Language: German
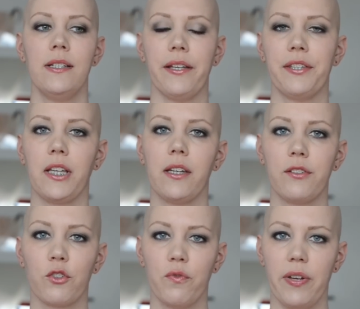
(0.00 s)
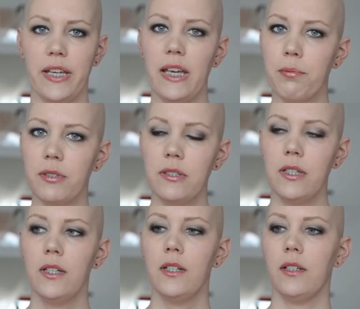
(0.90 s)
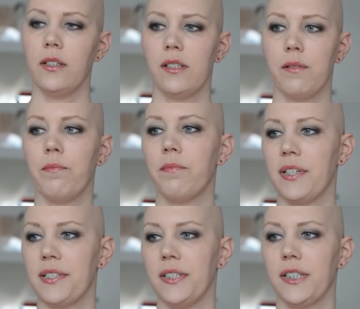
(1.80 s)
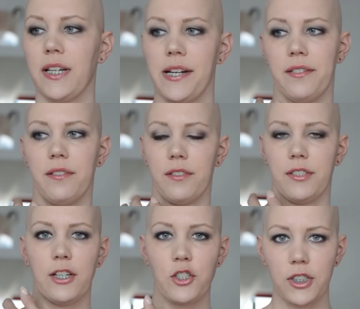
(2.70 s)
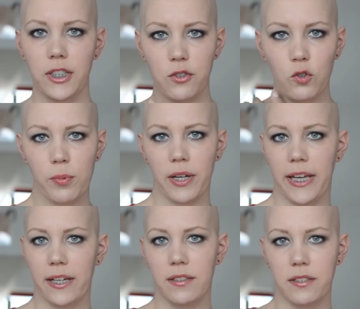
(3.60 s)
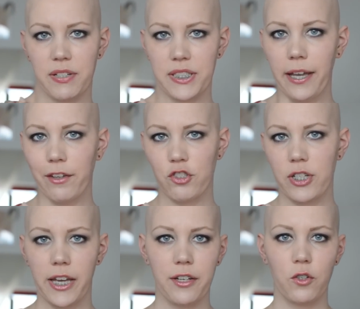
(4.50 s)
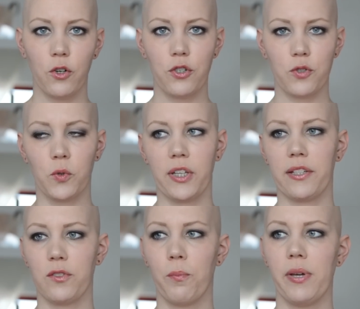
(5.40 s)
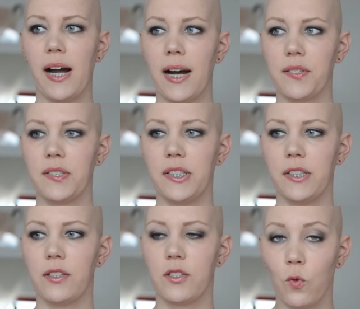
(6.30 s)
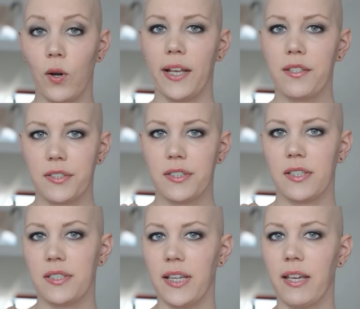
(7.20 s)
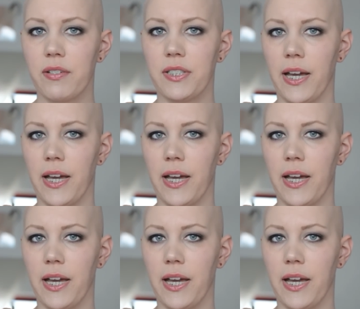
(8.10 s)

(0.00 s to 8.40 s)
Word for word: dass ich dann nicht so schwer hebe, ähm, dass ich keine Taschen hier drüber hänge, was einschneiden könnte oder dass auch BHs nicht so eng sitzen, dass da irgendwas